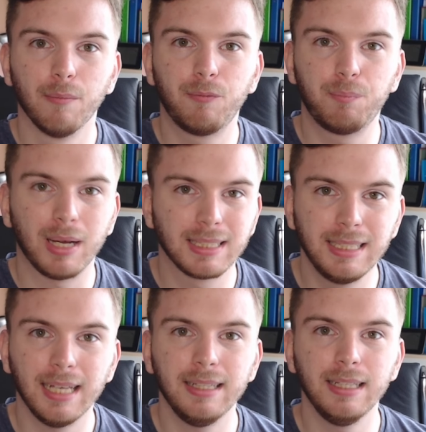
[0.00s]

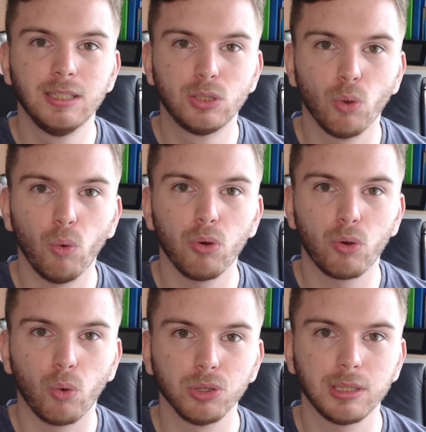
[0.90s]
passieren ihnen so
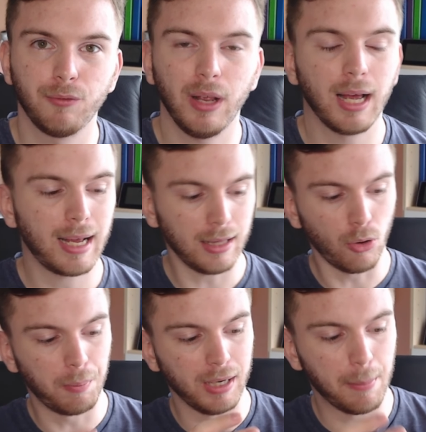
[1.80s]
große Fehler, gerade auch
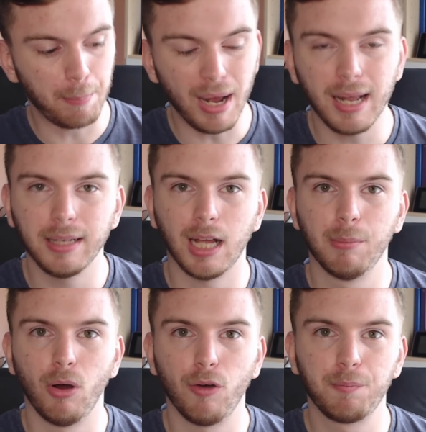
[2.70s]
bei der
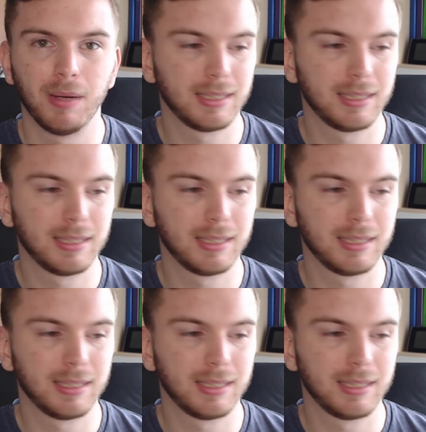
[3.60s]
Ballannahme oftmals,